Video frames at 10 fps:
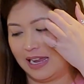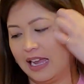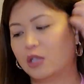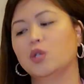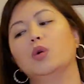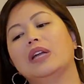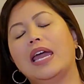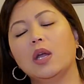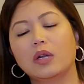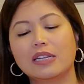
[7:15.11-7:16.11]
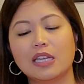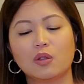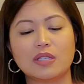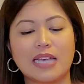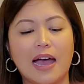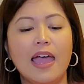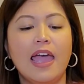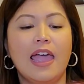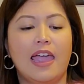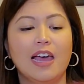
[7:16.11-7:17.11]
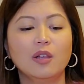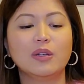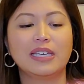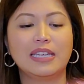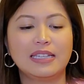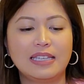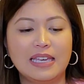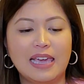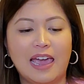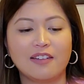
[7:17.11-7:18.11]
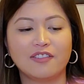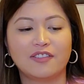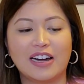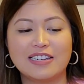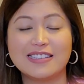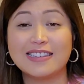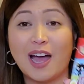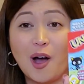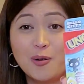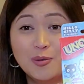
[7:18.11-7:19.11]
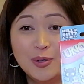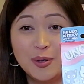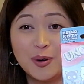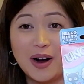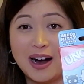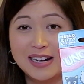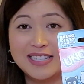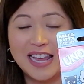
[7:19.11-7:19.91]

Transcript: Ayan. So, unahin ko na dito sa Hello Kitty and Friends na Uno cards.